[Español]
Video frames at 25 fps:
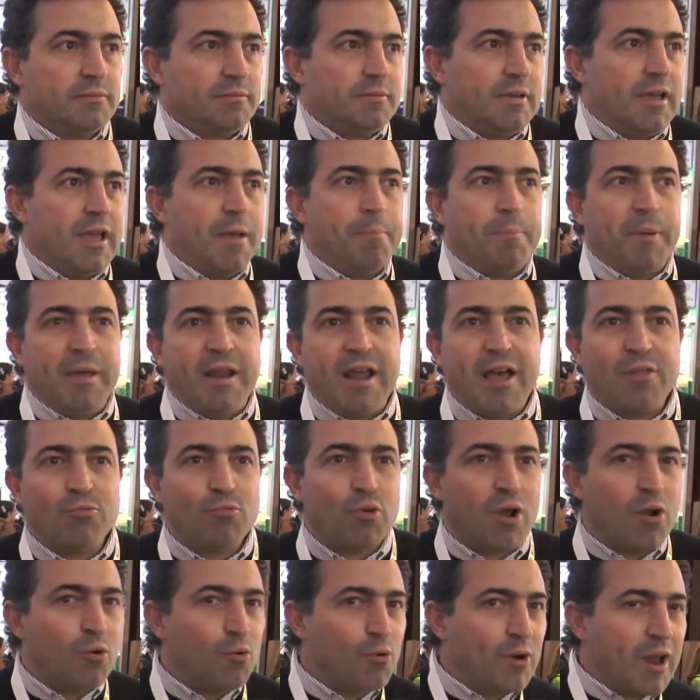
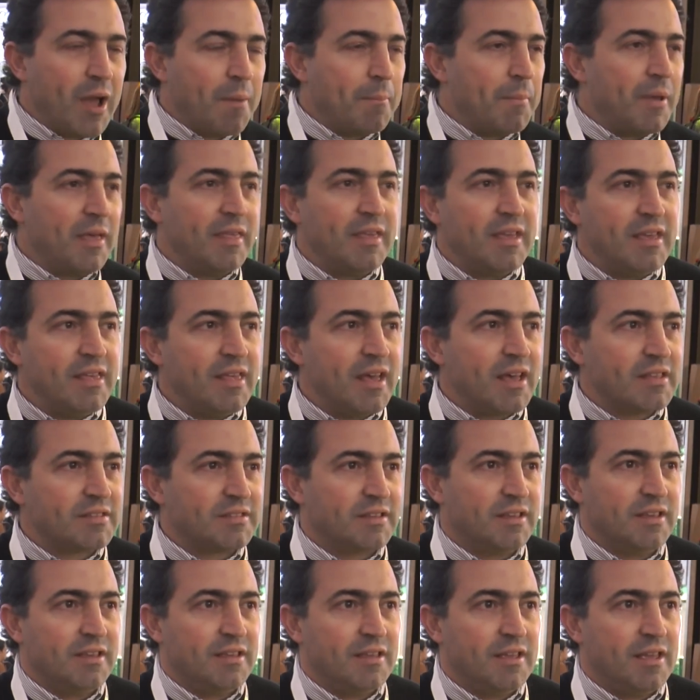esperando algunas
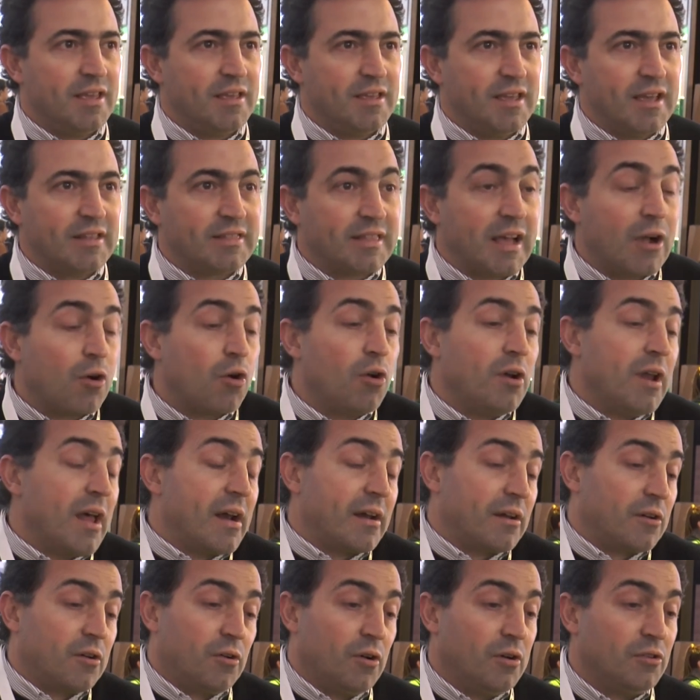medidas y, está con
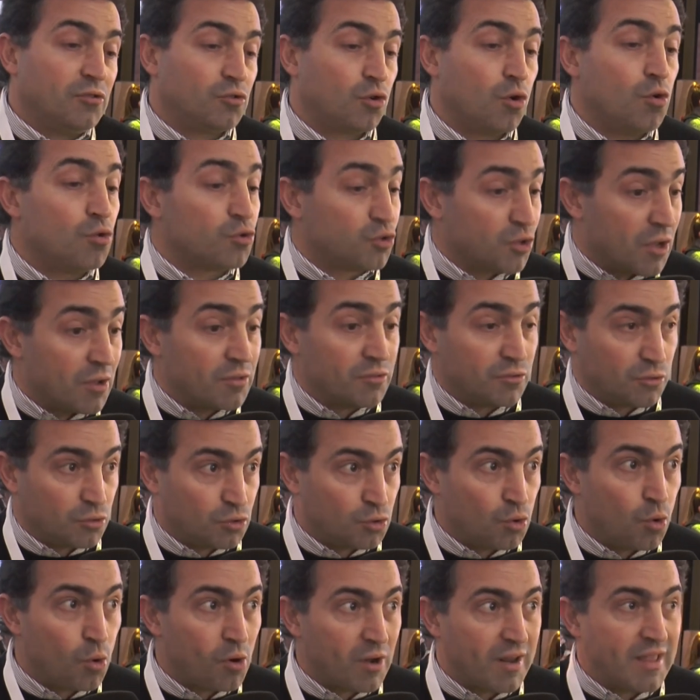
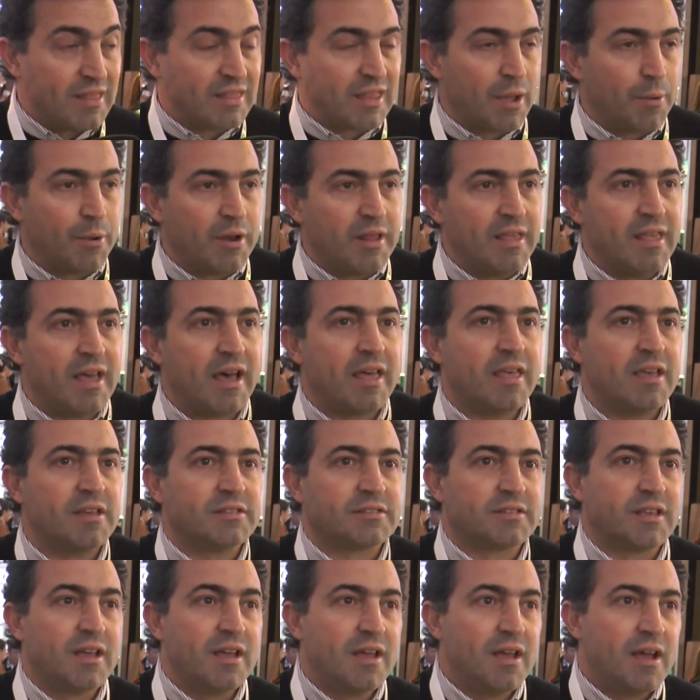sus
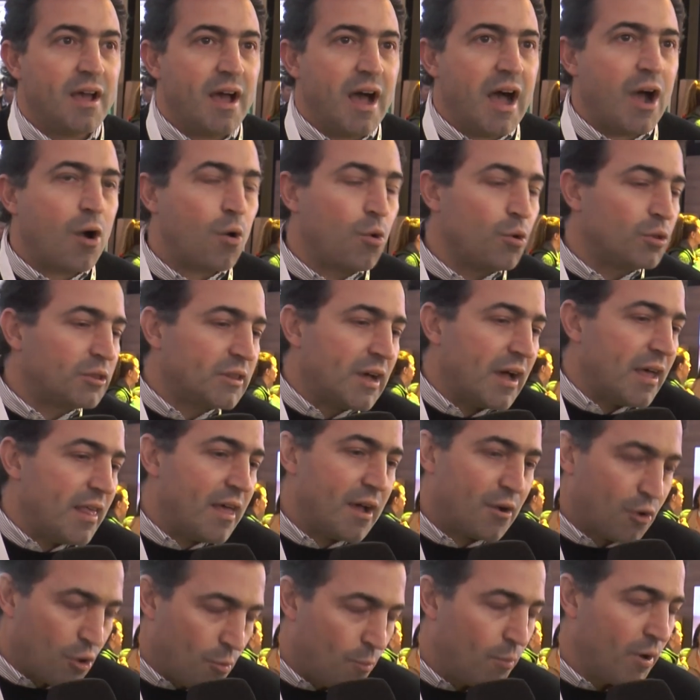rentabilidades
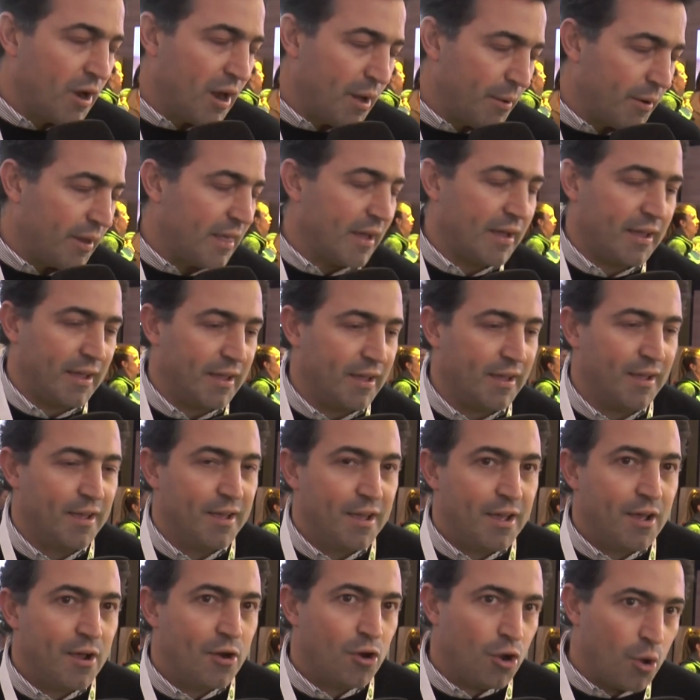ajustadas, como la verdad que
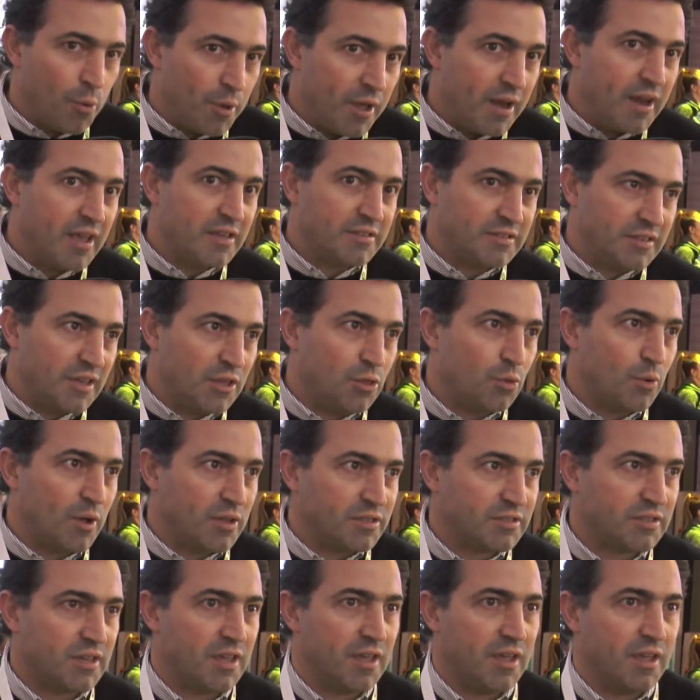lo viene haciendo
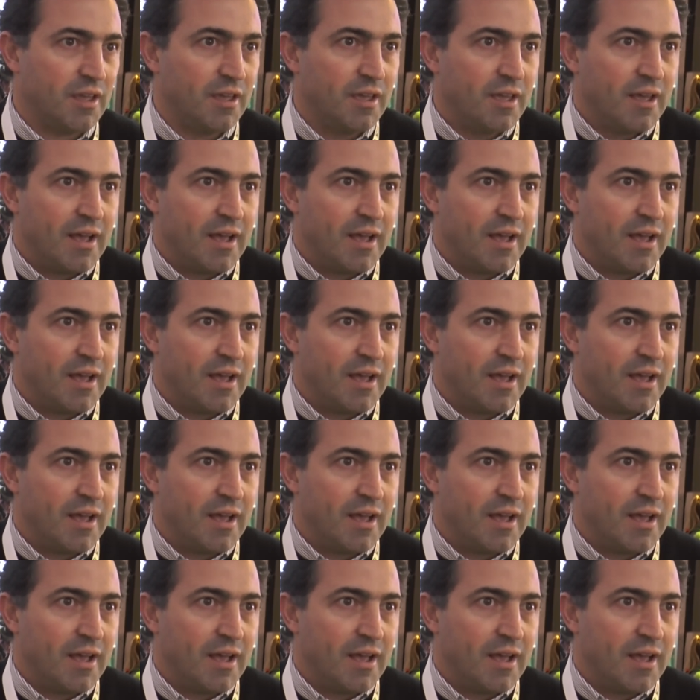hace,